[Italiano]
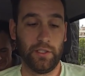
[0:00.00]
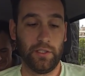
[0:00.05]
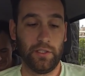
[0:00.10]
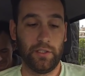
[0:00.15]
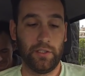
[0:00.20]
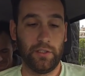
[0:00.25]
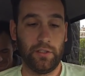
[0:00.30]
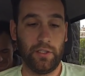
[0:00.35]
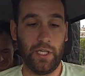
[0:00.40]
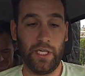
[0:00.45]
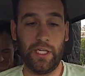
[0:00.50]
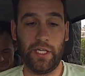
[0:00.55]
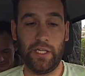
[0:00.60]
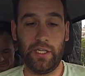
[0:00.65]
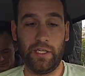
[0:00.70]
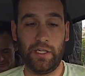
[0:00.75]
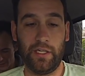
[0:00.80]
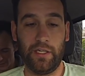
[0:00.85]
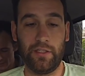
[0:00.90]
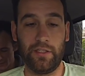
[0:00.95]
Quant'è
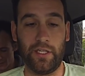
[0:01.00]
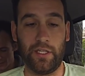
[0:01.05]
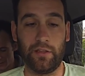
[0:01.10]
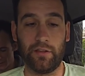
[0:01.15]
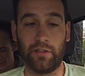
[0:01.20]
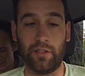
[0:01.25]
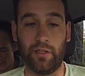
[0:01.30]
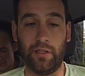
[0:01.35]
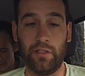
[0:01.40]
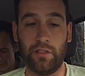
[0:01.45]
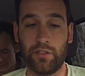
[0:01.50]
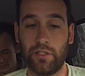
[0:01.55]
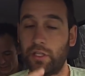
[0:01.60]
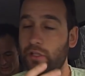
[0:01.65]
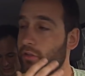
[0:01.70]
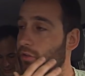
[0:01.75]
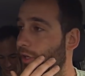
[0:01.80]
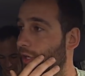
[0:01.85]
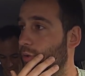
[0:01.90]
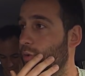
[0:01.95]
e niente il 100 è